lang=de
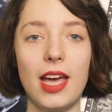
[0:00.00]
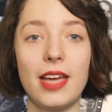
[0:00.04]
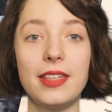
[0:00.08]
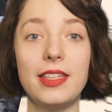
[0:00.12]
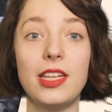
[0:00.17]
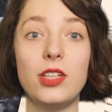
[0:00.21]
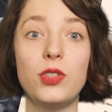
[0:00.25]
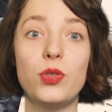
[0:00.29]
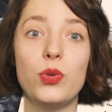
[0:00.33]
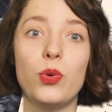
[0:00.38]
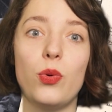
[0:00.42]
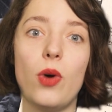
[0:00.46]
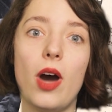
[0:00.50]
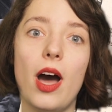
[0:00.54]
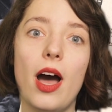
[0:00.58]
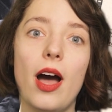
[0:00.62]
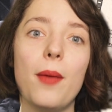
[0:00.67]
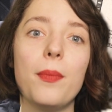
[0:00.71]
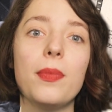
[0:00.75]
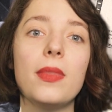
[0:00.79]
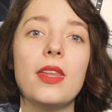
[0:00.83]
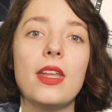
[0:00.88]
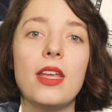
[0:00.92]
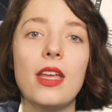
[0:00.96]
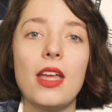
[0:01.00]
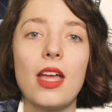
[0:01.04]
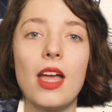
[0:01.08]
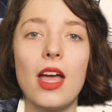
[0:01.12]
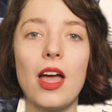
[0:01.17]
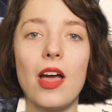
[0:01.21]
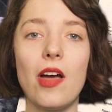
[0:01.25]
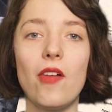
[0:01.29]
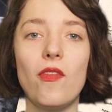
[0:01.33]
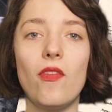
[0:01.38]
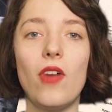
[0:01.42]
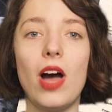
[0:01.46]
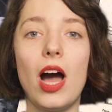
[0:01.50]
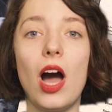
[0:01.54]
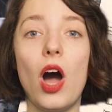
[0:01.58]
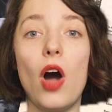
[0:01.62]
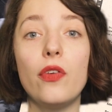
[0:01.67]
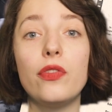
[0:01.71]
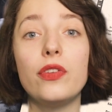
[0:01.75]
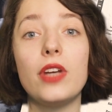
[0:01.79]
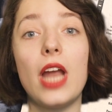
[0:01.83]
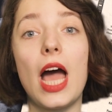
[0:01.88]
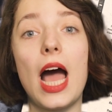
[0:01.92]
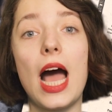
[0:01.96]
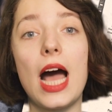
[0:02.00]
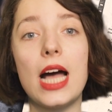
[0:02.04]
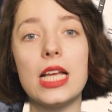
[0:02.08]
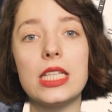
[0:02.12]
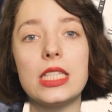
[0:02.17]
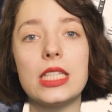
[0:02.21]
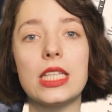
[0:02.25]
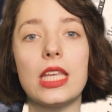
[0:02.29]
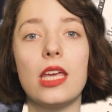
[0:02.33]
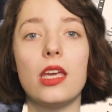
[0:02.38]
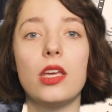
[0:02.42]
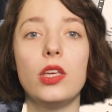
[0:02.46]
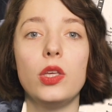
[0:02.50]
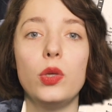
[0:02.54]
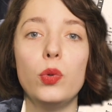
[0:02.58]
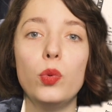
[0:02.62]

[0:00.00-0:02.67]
Nach der Shoah war offener Hass gegen